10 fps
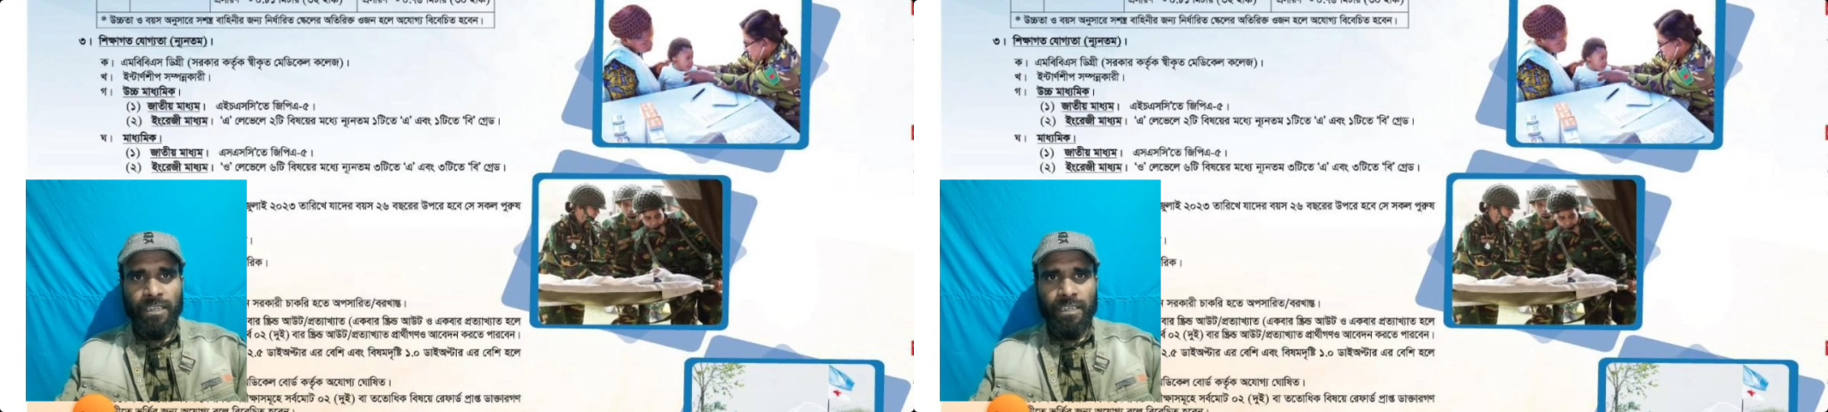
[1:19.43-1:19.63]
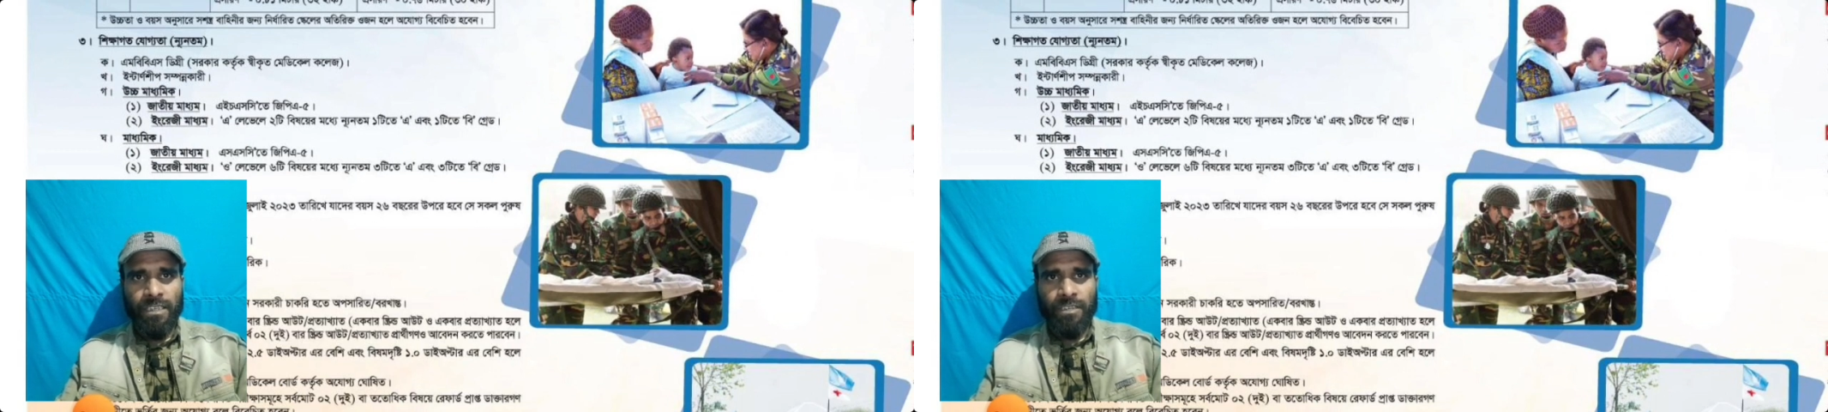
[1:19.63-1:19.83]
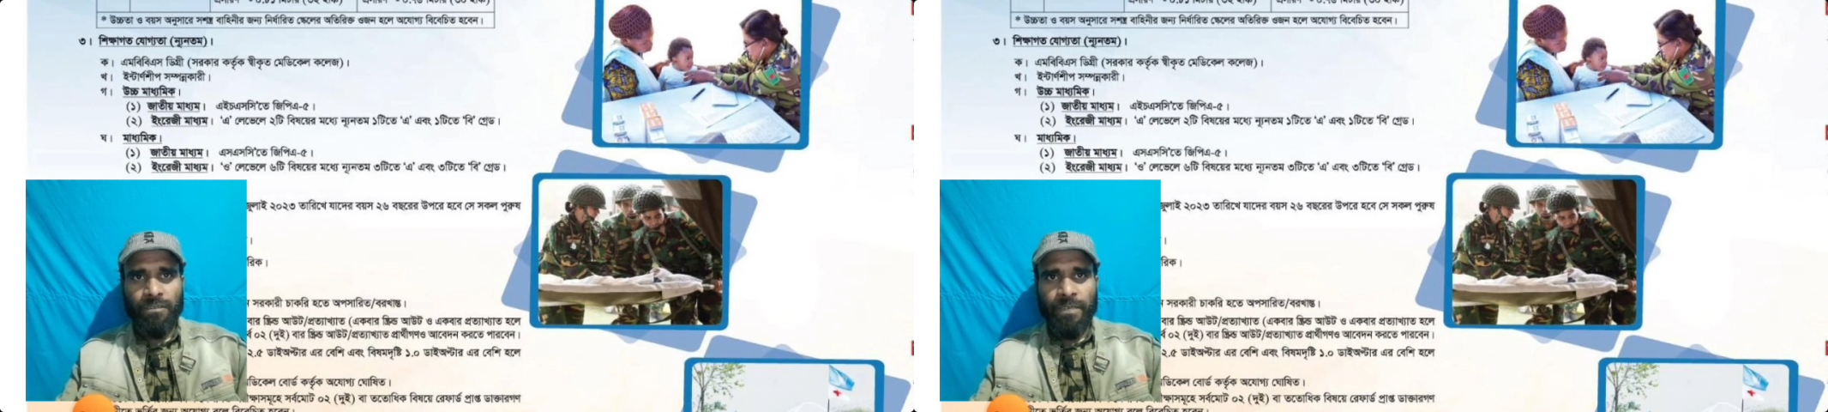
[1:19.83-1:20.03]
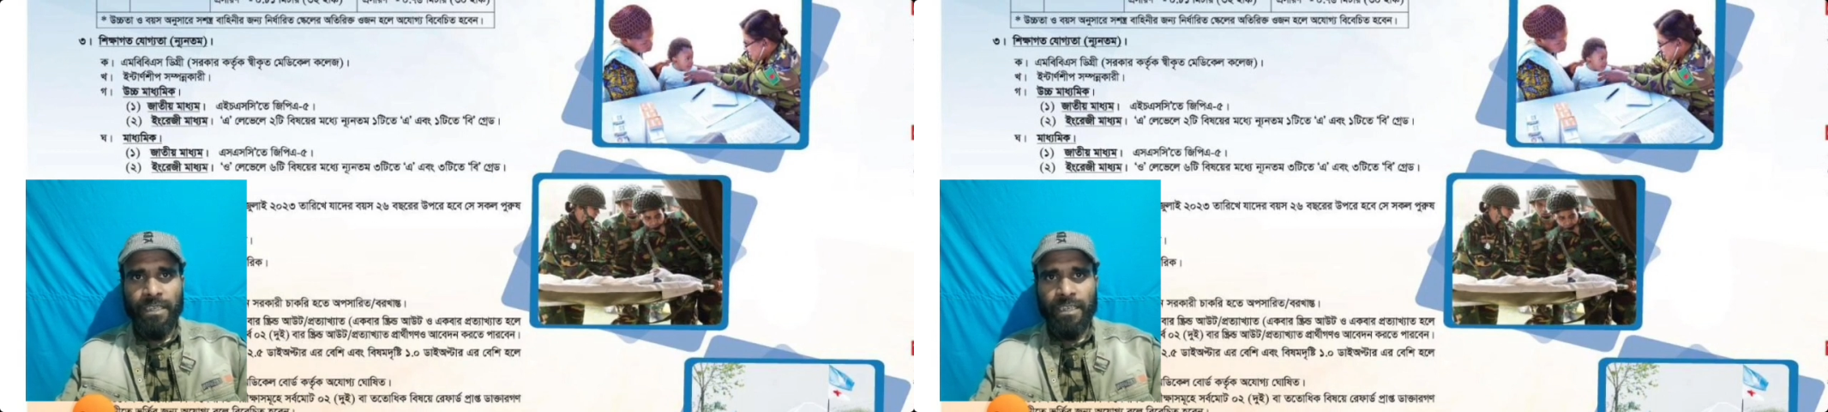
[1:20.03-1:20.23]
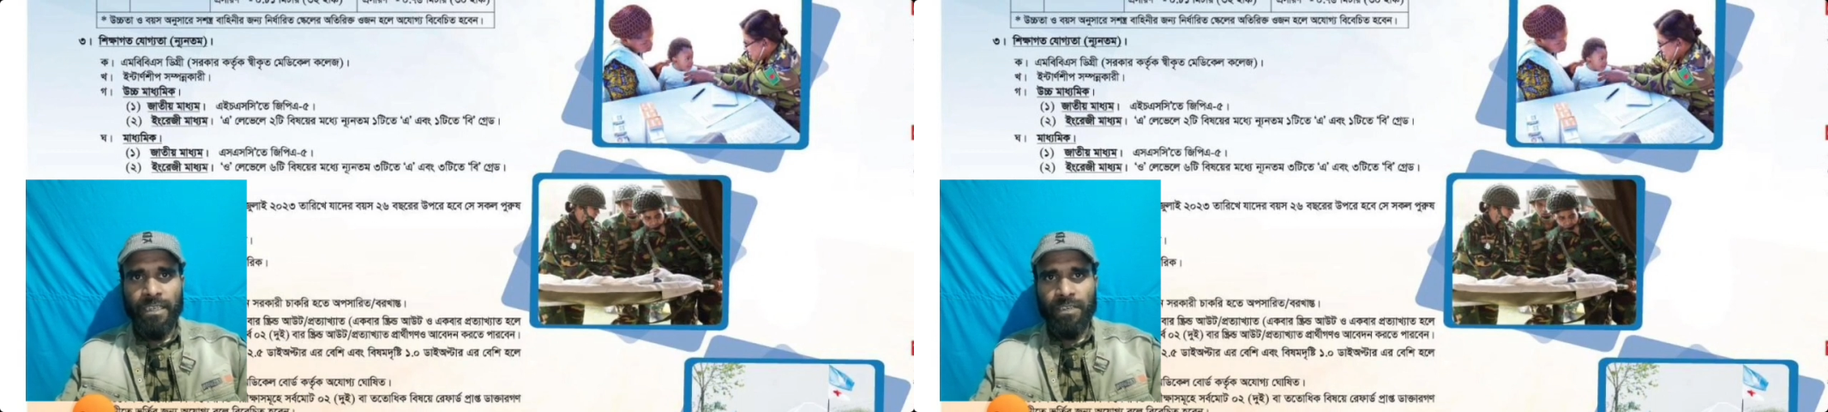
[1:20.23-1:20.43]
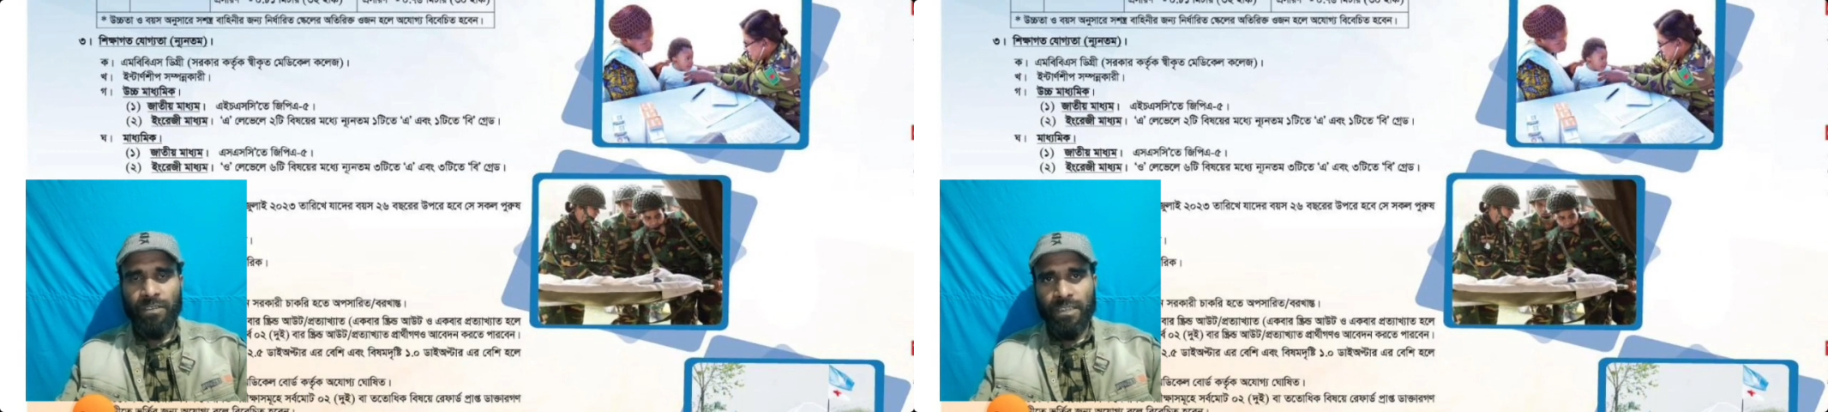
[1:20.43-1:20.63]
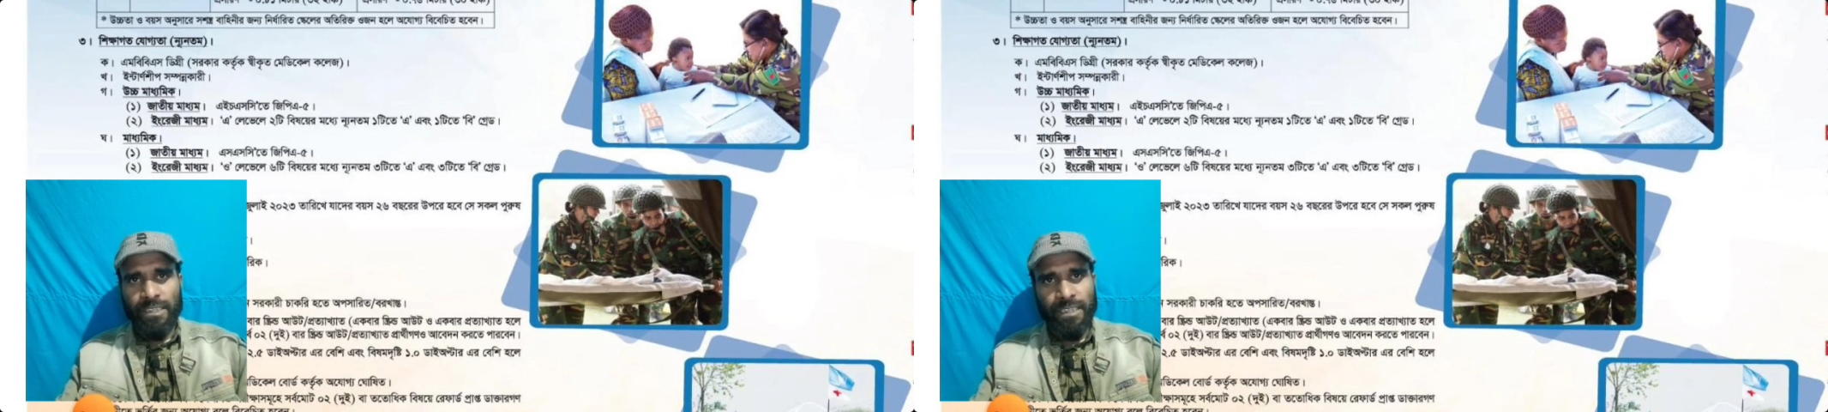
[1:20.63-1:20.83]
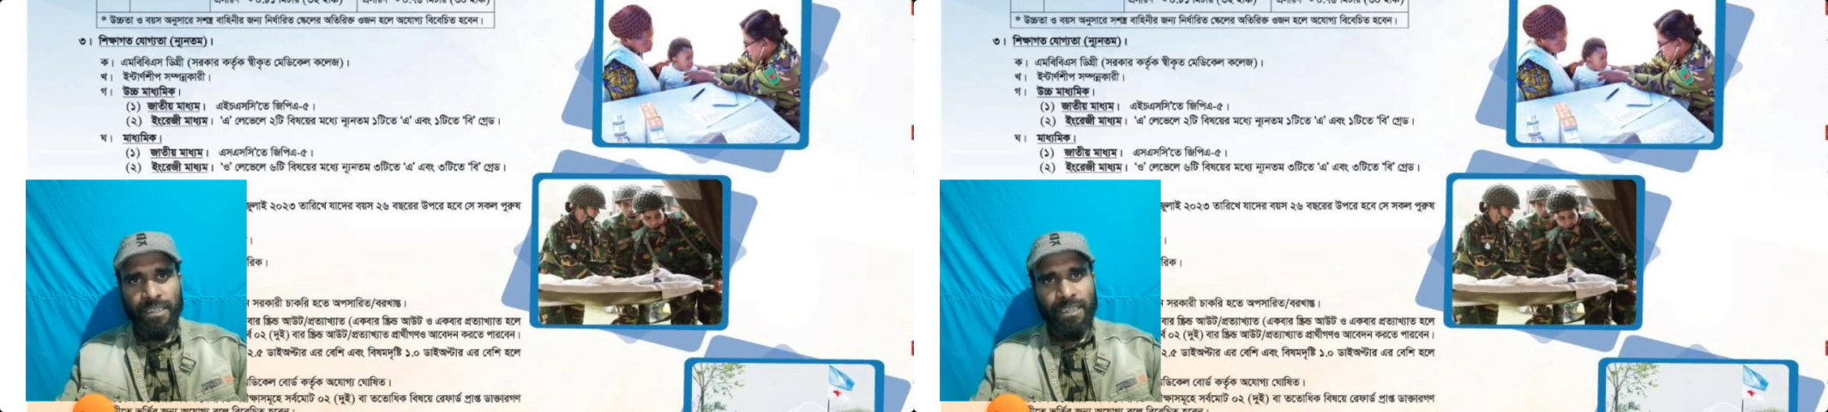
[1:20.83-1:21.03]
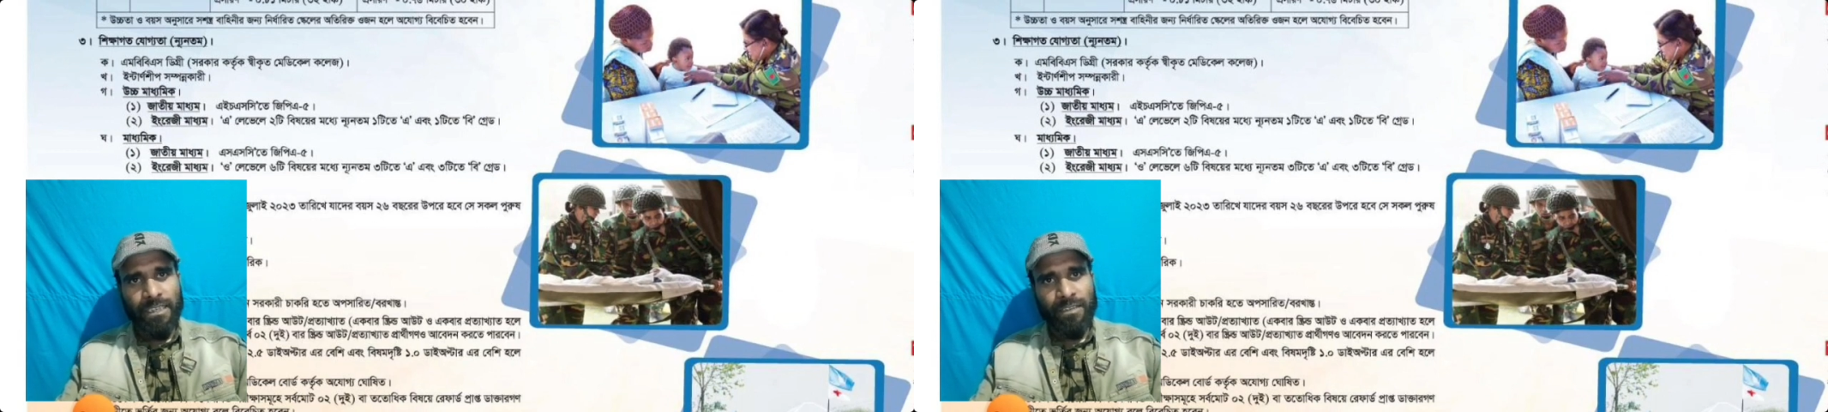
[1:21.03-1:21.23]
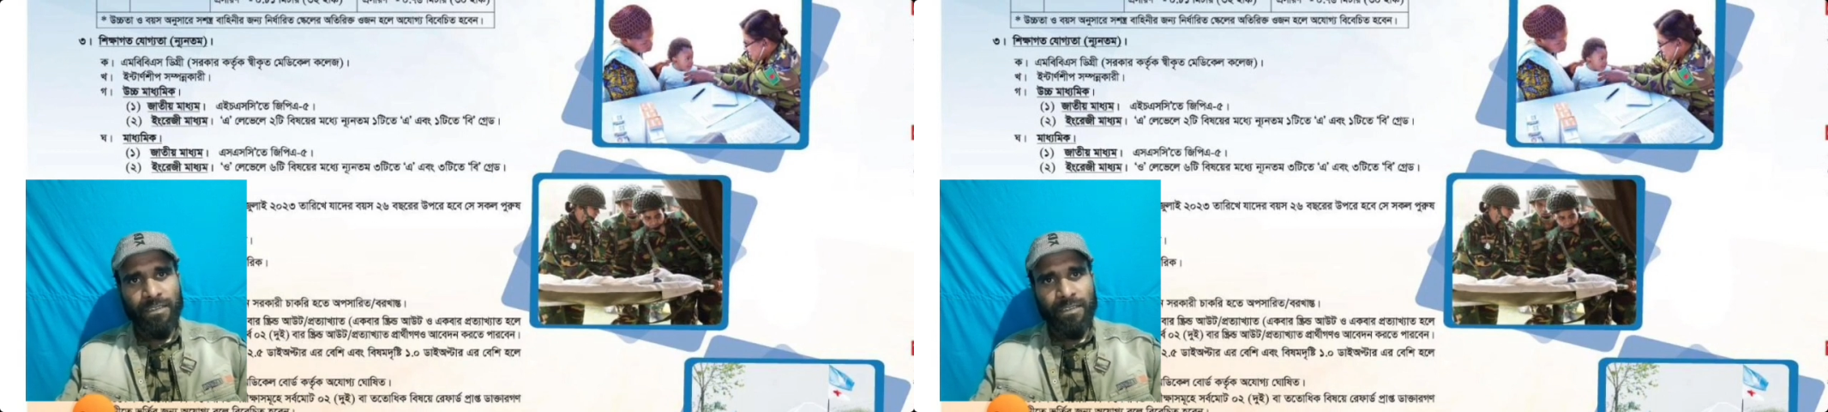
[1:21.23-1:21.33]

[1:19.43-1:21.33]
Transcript: স্বীকৃত মেডিকেল কলেজ থেকে